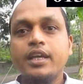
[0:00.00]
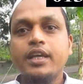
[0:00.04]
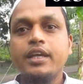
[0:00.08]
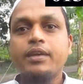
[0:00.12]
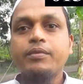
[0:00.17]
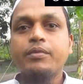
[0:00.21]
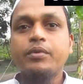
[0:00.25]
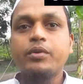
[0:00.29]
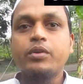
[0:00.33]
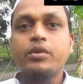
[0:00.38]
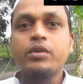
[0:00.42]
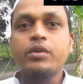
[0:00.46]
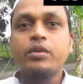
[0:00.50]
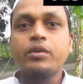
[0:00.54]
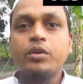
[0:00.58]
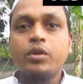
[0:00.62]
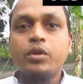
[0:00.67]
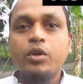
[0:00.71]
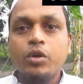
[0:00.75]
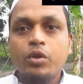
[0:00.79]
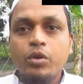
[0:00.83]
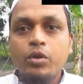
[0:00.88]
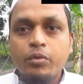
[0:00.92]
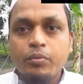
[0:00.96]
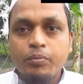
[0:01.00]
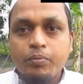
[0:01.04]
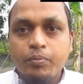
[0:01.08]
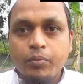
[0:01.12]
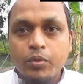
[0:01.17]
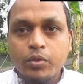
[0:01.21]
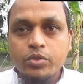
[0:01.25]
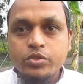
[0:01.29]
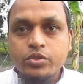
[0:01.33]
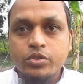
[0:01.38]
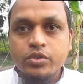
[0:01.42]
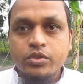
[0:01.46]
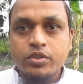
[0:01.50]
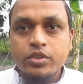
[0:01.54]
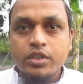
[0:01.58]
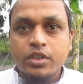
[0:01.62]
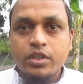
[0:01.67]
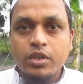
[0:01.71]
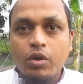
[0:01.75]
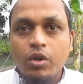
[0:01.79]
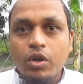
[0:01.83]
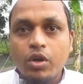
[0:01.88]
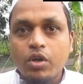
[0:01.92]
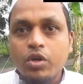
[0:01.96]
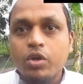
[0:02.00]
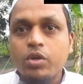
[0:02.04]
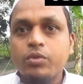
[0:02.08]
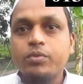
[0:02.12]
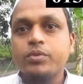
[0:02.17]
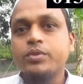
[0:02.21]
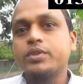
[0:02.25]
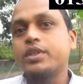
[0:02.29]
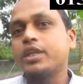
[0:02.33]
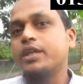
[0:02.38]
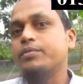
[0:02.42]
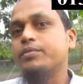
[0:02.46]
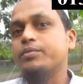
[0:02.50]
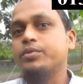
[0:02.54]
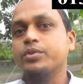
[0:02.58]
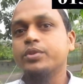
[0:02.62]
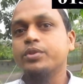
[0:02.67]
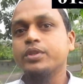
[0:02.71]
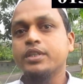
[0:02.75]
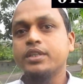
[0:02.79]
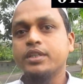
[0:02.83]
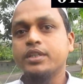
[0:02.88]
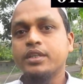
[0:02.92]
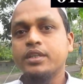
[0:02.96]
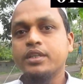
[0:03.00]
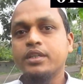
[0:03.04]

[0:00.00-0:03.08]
এবং প্রজননে অক্ষমতায় ভুগি